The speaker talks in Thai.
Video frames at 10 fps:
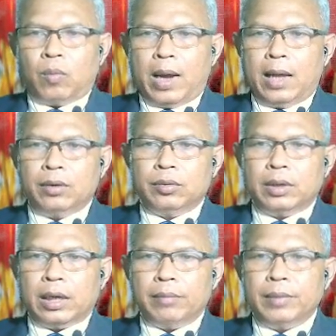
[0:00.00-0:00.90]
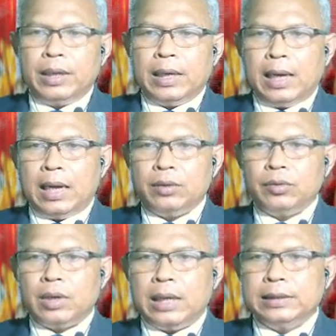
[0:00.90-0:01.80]
value นะครับมีค่า to
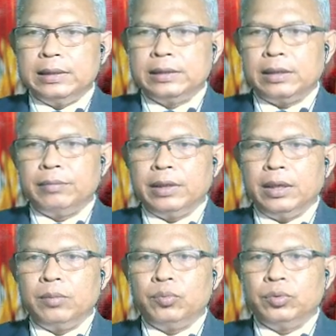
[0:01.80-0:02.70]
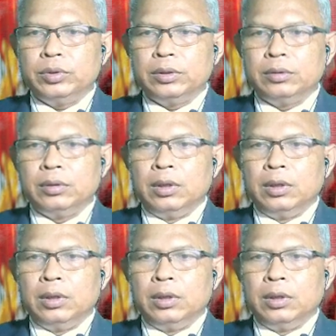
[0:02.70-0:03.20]
consider something important